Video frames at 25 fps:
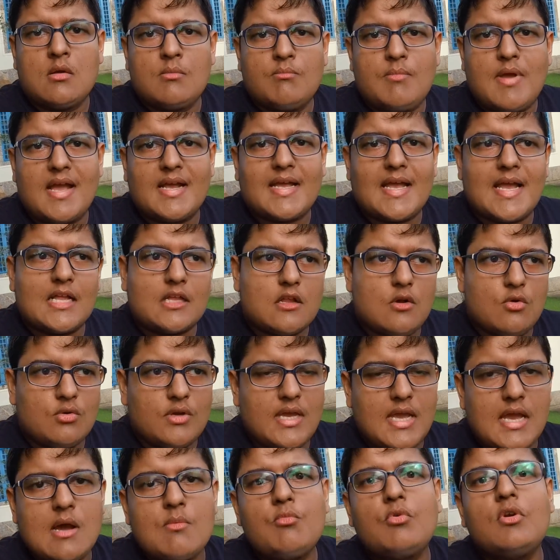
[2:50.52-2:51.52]
मैं कहता हूँ
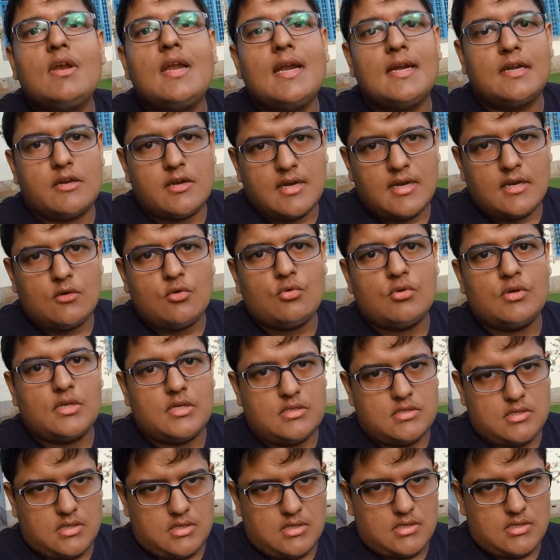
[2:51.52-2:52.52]
कि यहाँ बुलेट ट्रेन
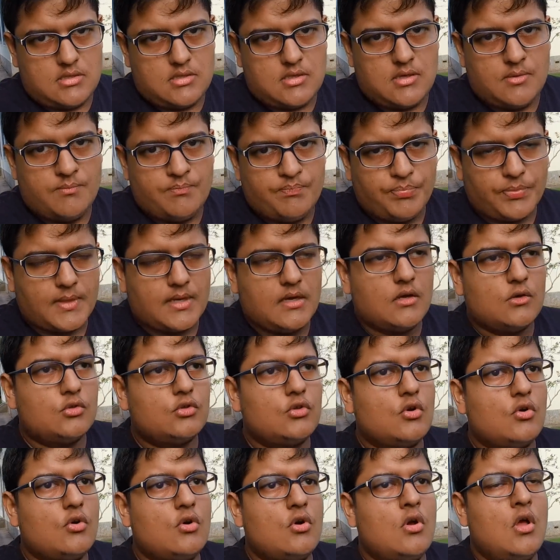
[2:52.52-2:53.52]
होनी चाहिए थी
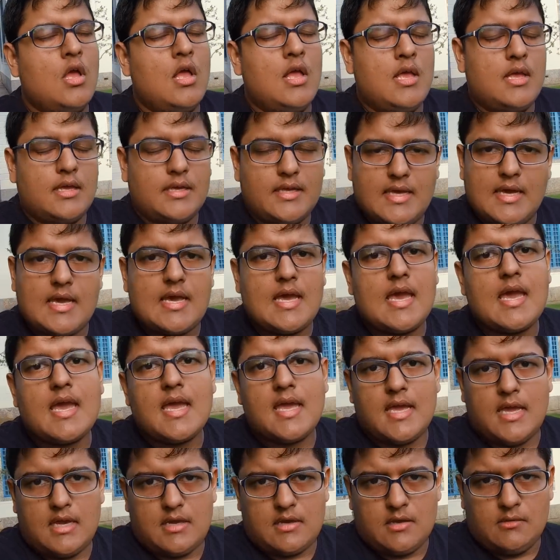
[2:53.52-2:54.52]
तो ये
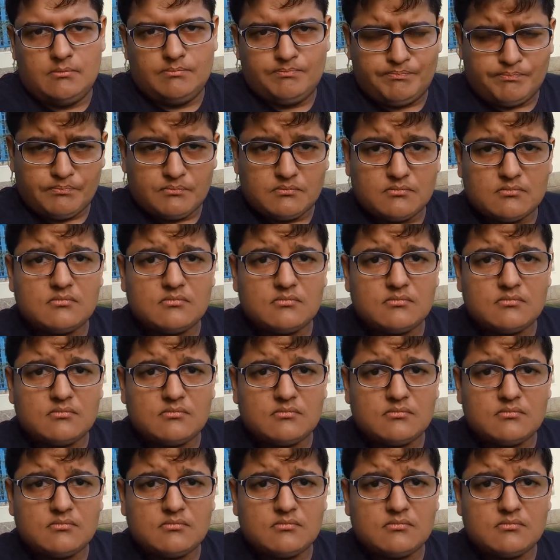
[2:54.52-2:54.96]
है एक